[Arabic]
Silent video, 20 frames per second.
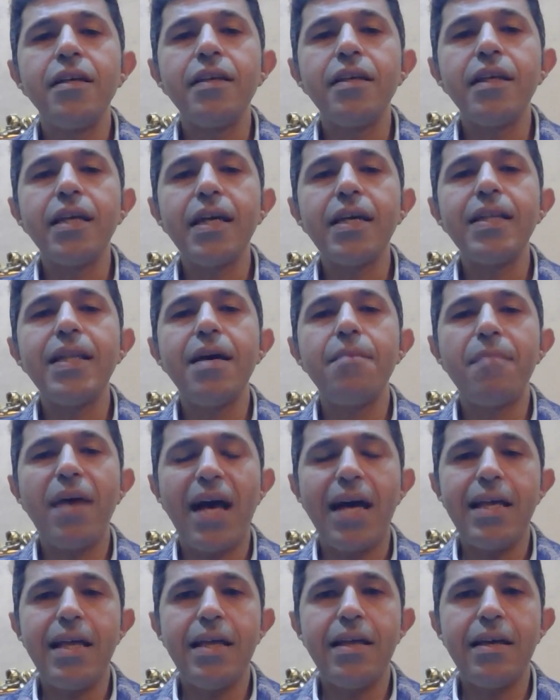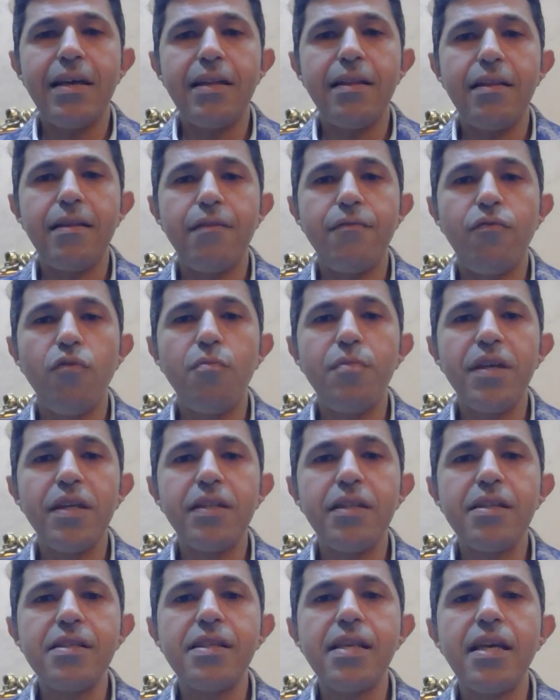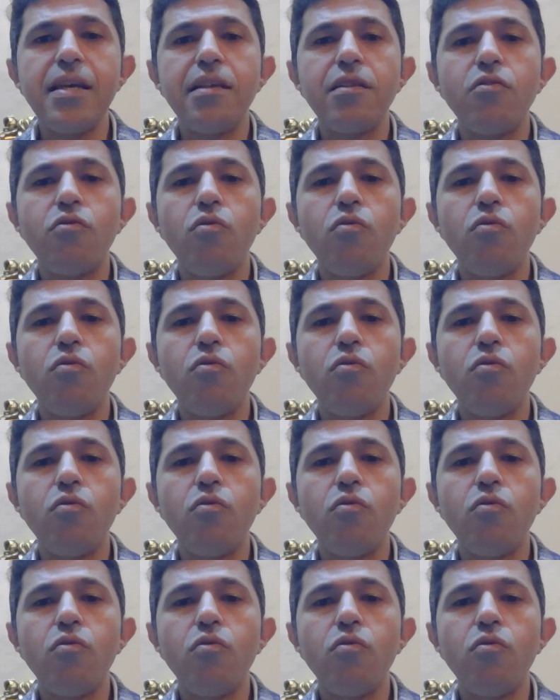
يخلق معاه الفوبيا دي زي ان